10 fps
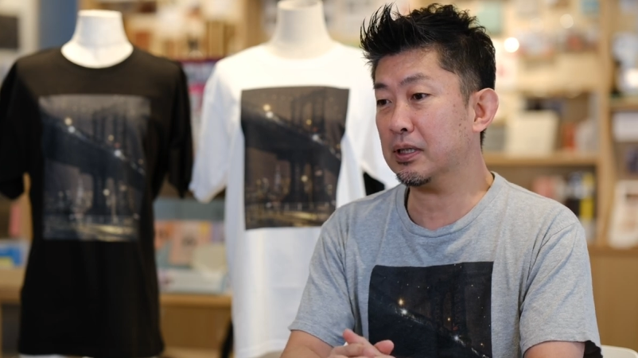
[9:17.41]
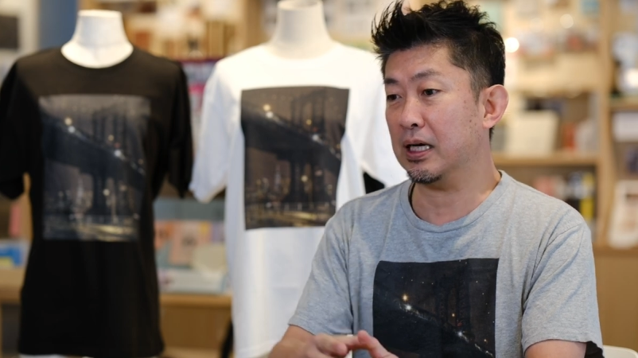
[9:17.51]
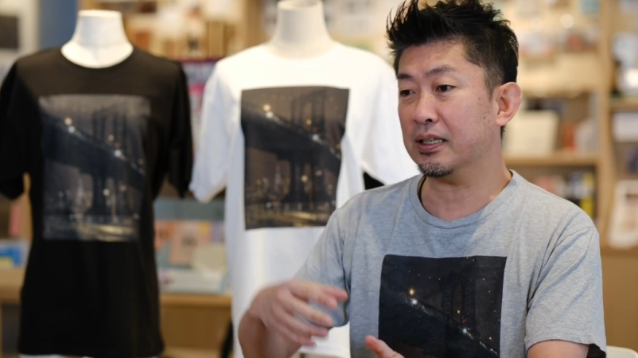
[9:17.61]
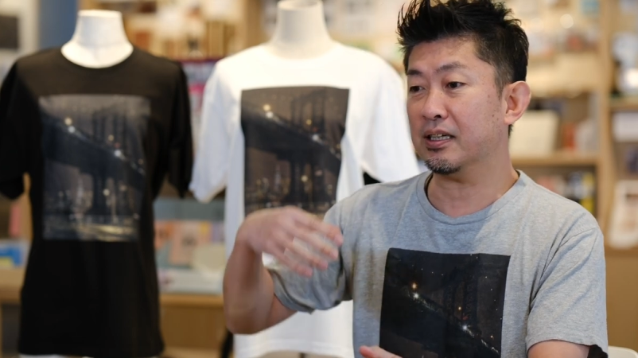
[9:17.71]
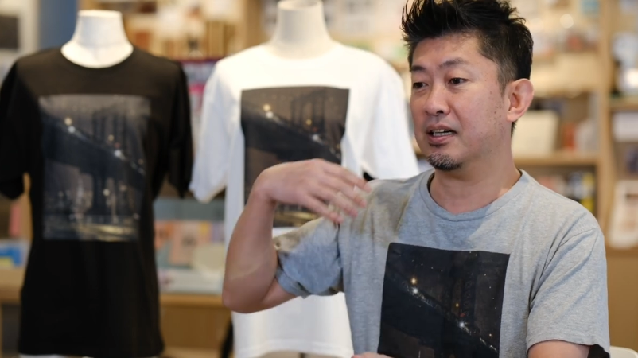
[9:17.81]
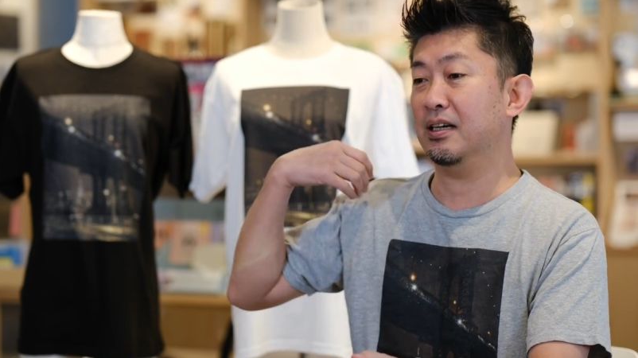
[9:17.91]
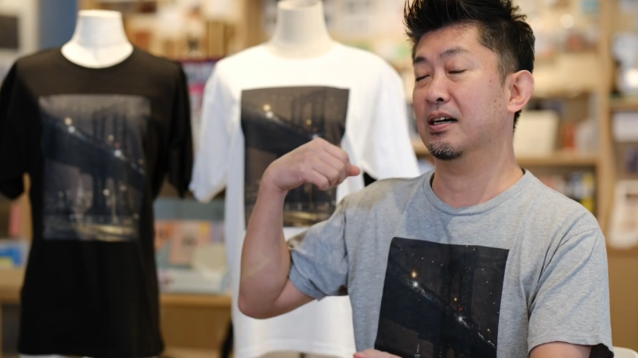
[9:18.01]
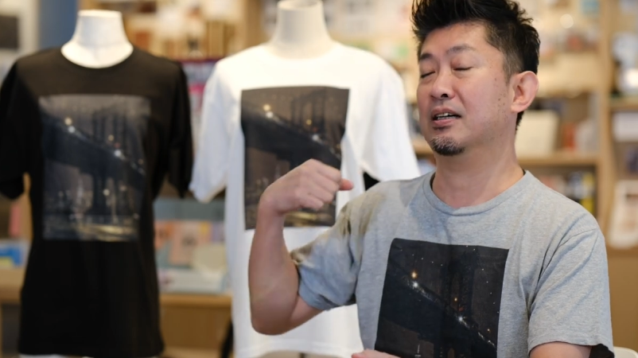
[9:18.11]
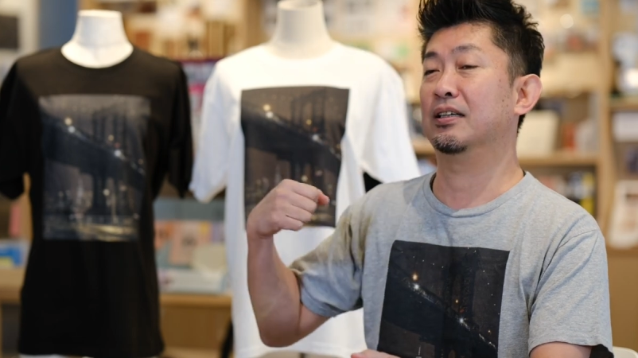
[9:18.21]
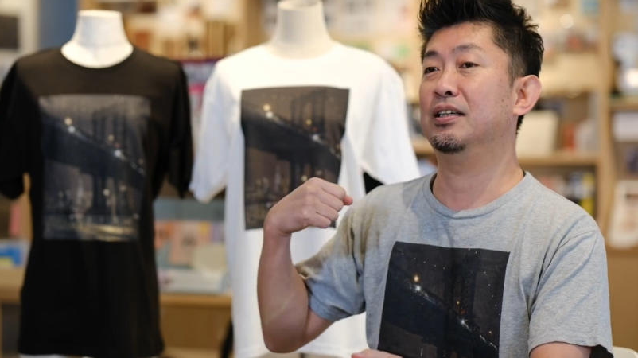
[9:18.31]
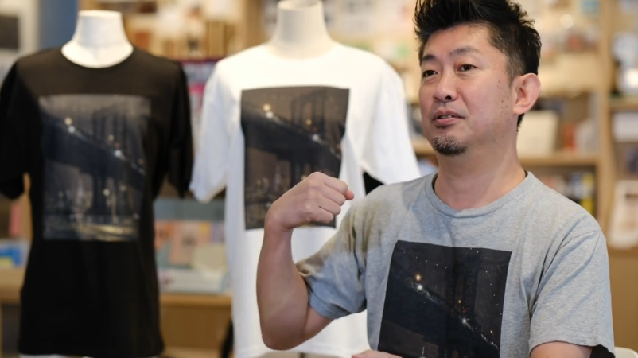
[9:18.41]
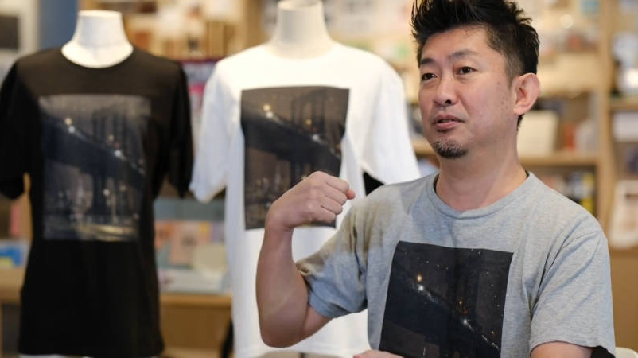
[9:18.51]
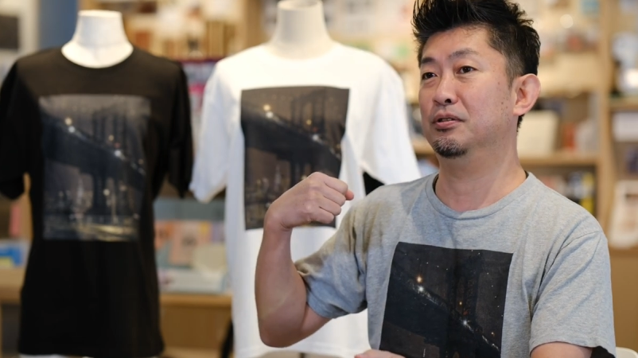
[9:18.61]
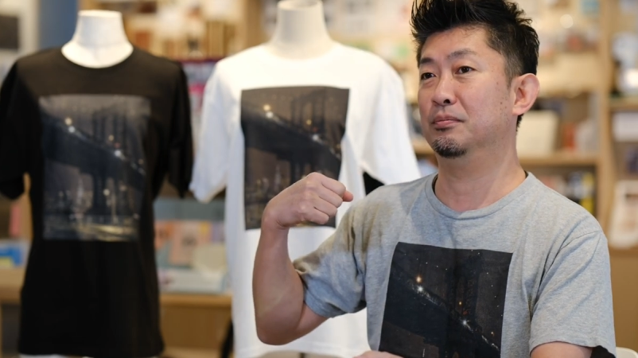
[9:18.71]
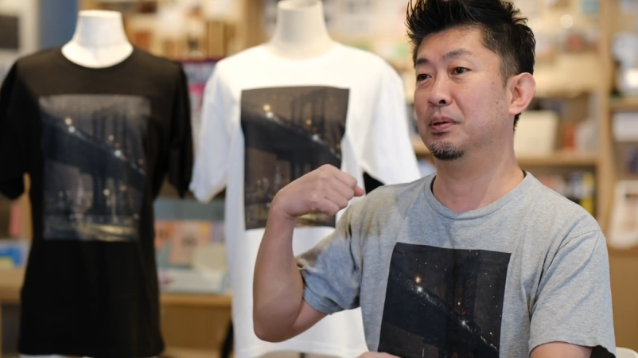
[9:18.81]
肩からかけ
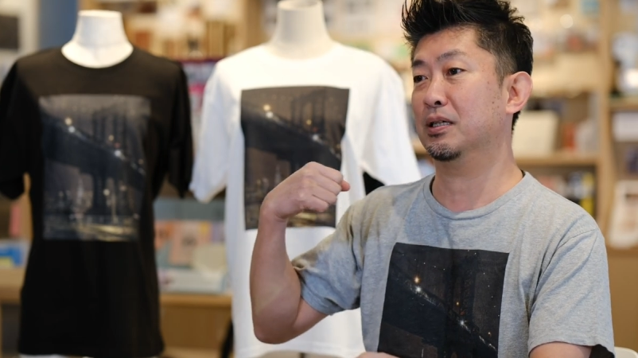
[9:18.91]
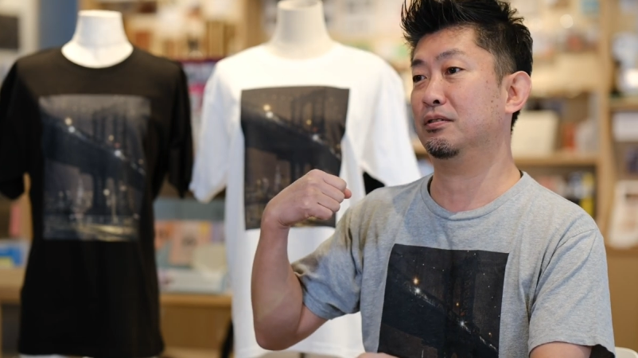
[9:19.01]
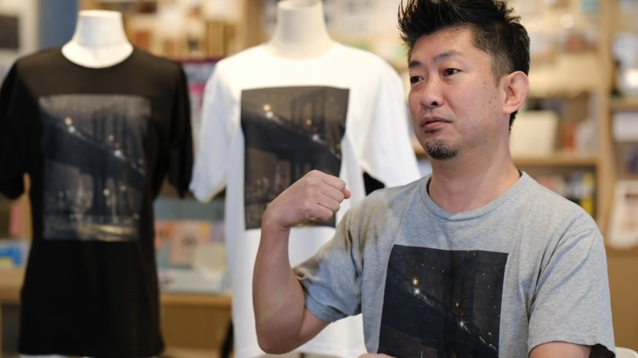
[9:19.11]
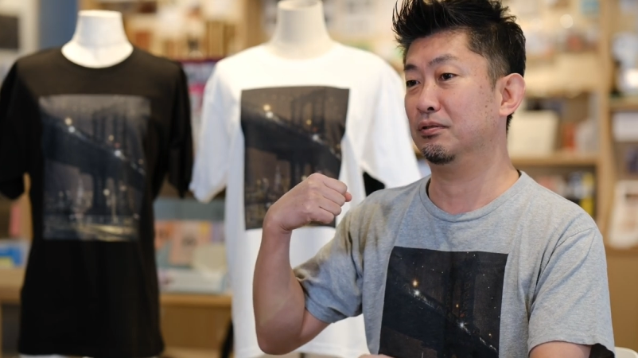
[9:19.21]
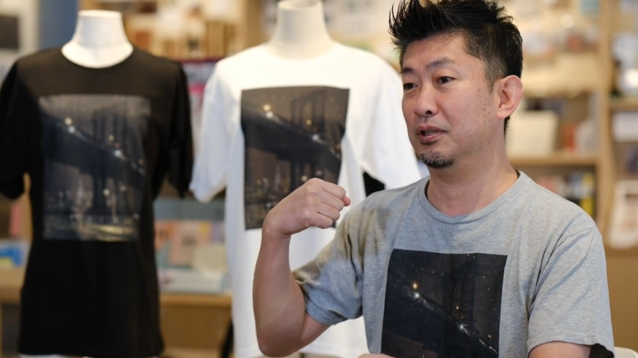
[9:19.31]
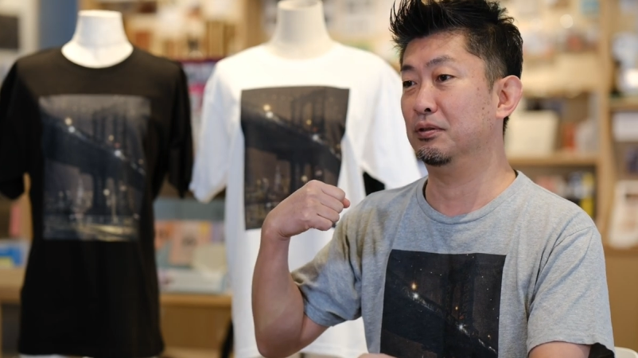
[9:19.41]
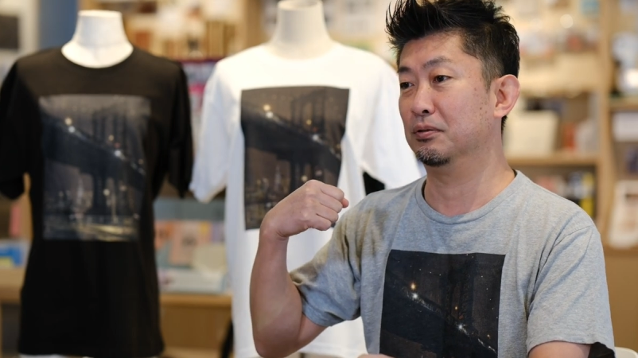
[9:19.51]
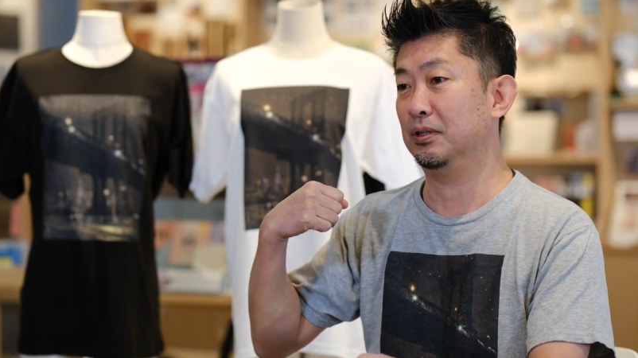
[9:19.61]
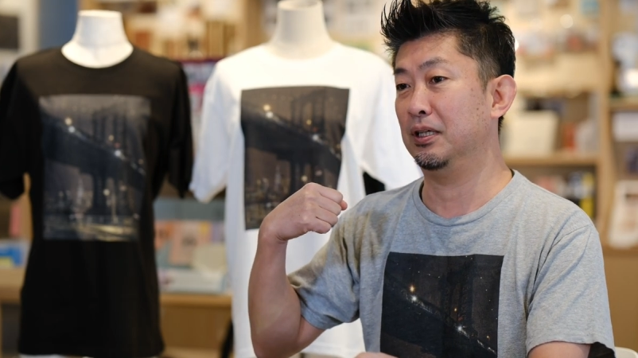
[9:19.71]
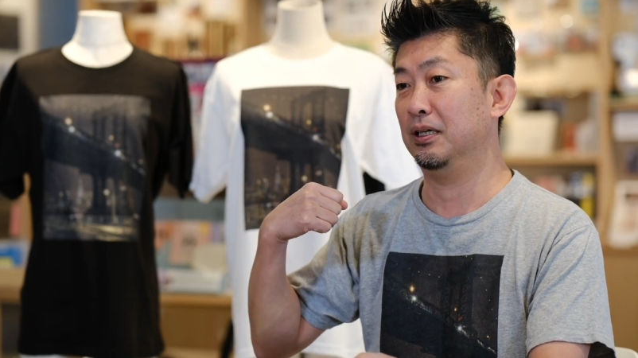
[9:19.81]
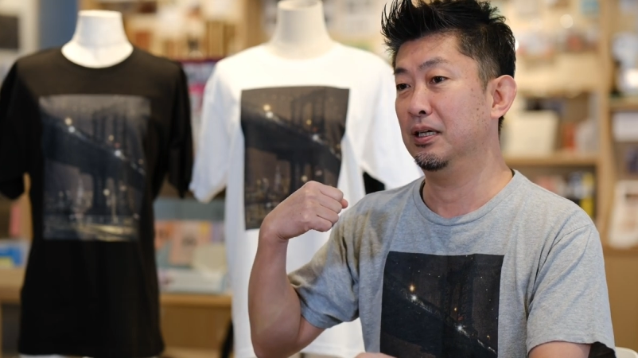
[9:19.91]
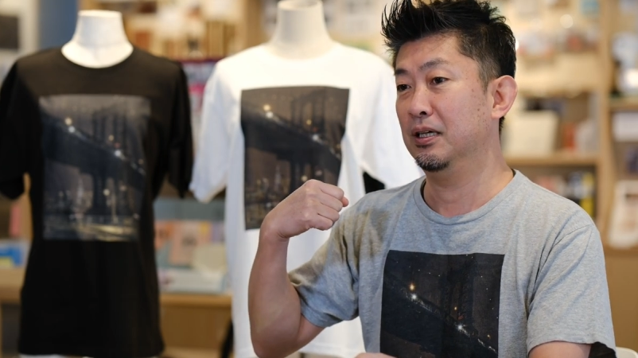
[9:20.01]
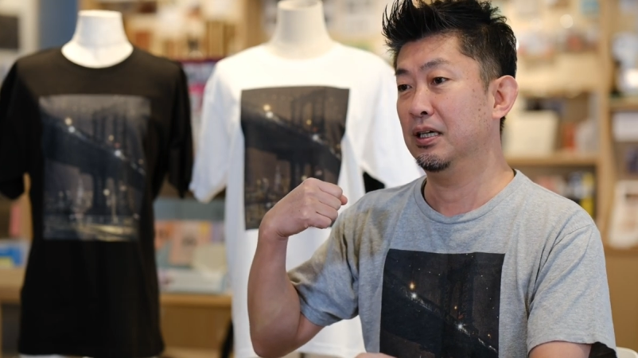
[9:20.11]
るバッグっていうのって、